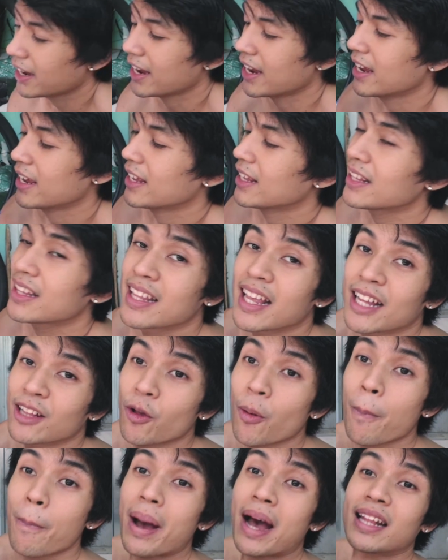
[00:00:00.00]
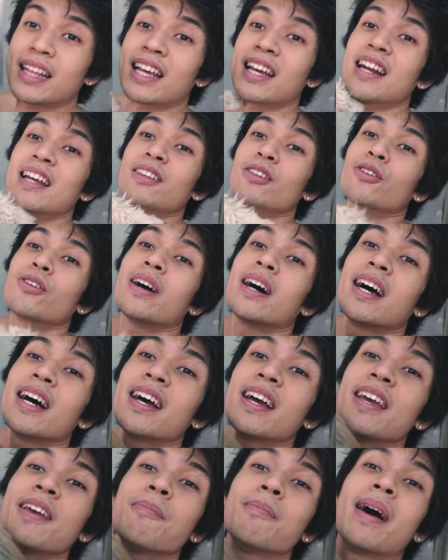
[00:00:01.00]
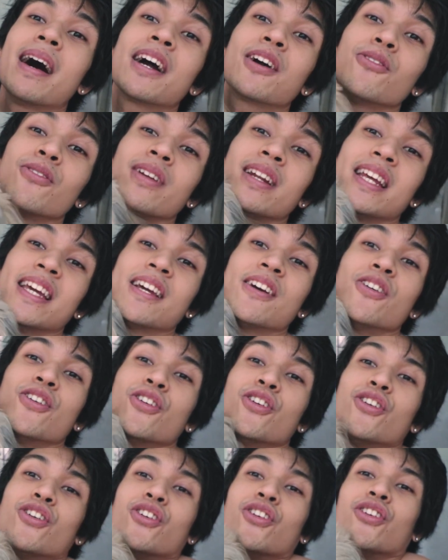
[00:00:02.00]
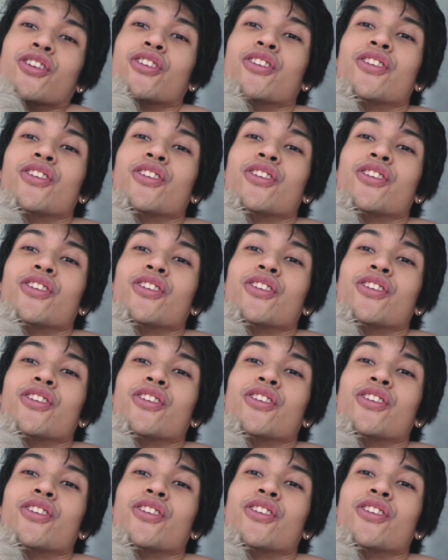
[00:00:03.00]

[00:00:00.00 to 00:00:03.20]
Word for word: And itong bata na to ay bagong ligo.